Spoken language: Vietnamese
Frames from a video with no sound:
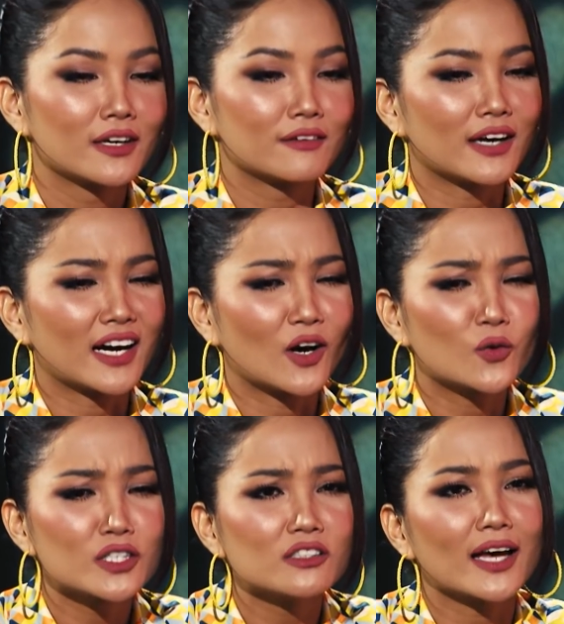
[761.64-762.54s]
và
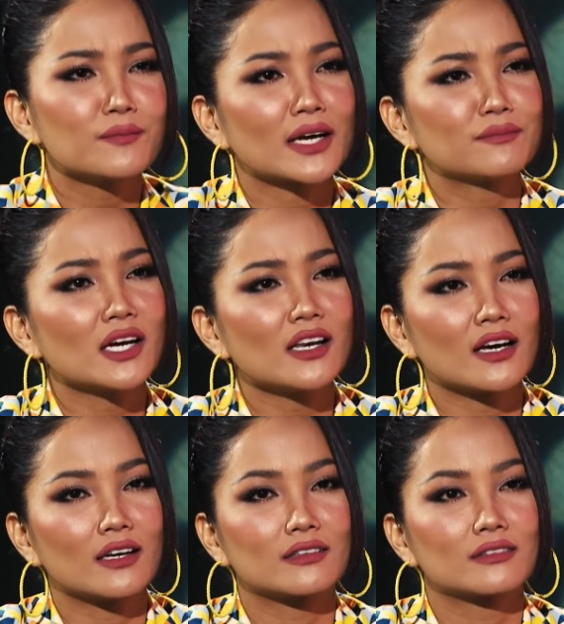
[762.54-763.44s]
hầu như là em cảm thấy
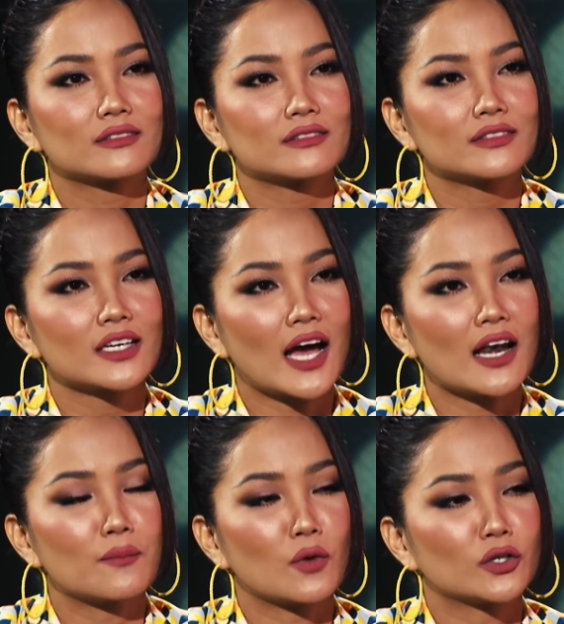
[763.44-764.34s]
là tất cả
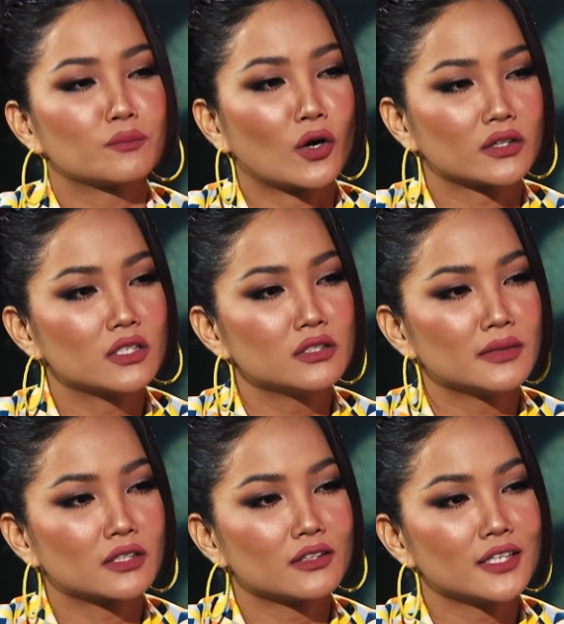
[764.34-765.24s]
là mọi mọi thứ
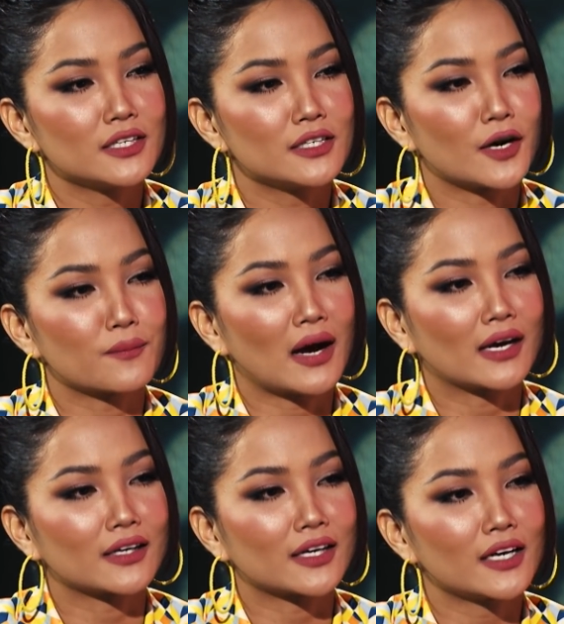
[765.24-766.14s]
mình có thể nhìn nhận
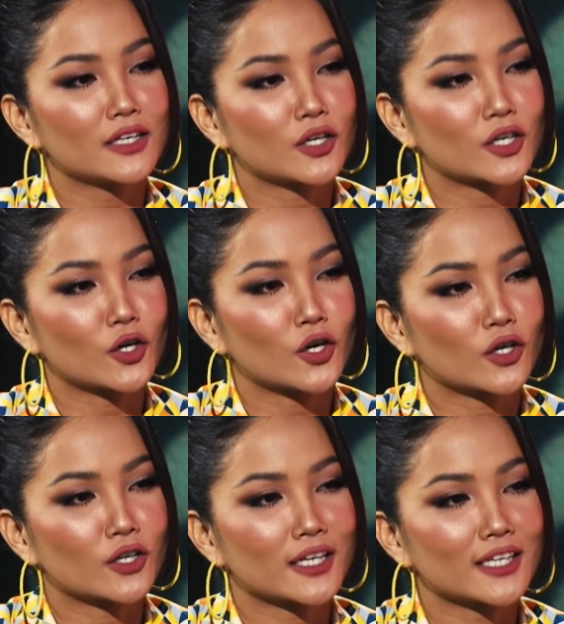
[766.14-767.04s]
bằng cái
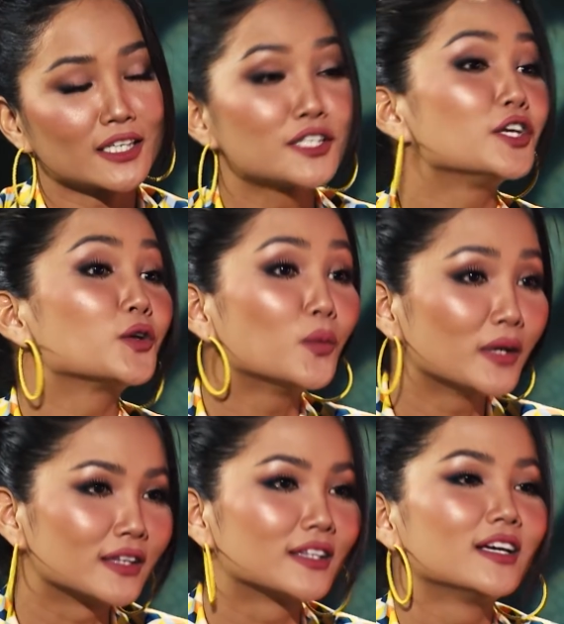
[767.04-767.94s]
cái cách nhìn của
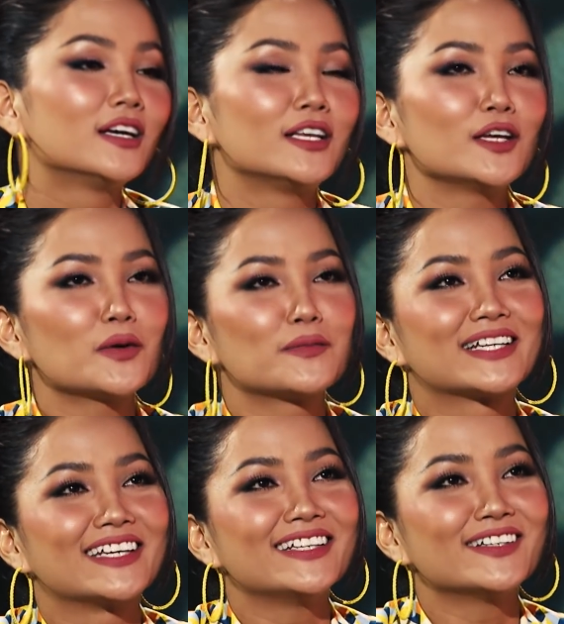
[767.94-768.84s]
mình nếu mà
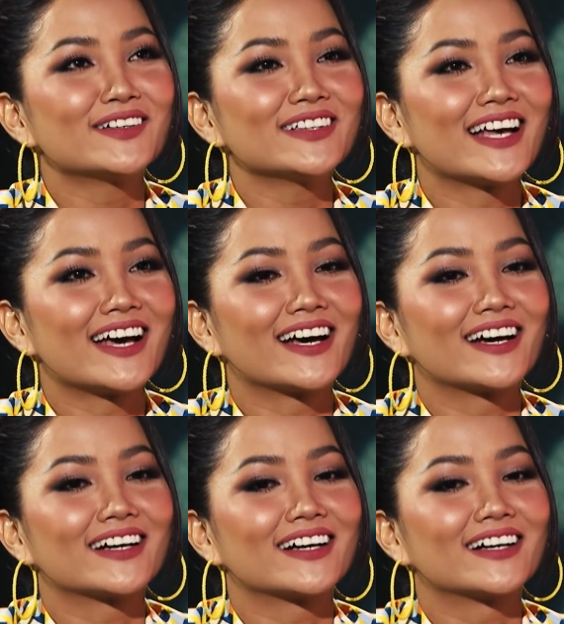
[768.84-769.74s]
mình nghĩ nó
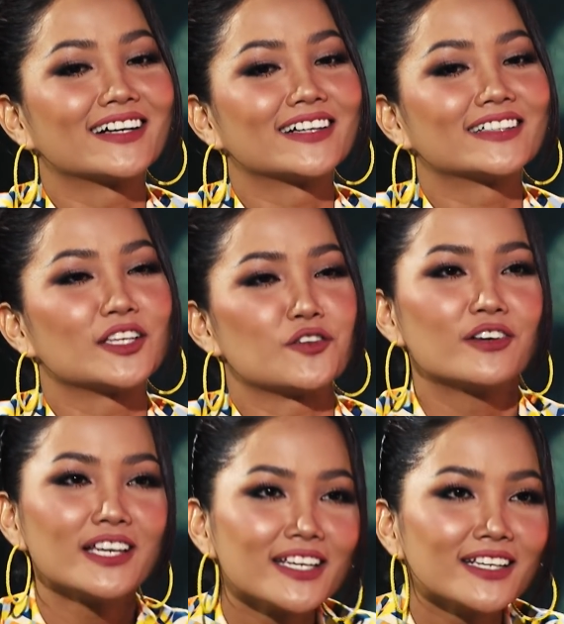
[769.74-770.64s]
là uh, thị
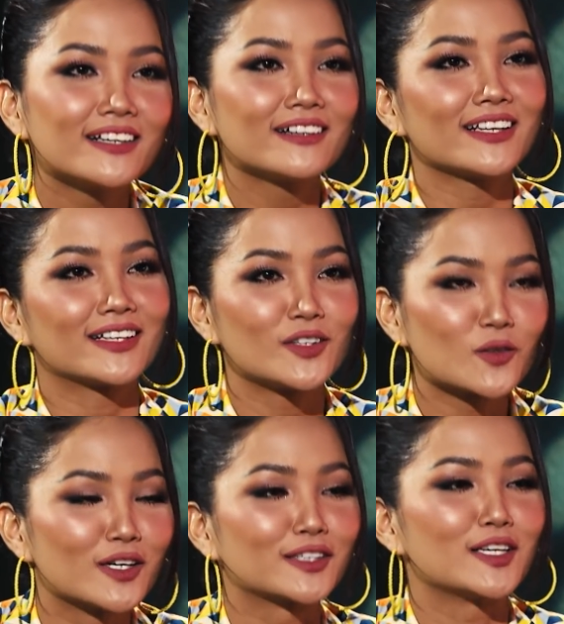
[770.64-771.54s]
phi nó là tiêu
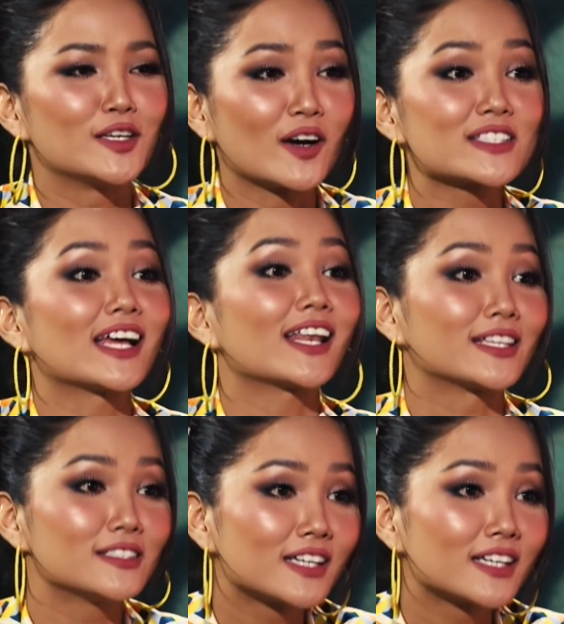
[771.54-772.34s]
cực thì nó sẽ là như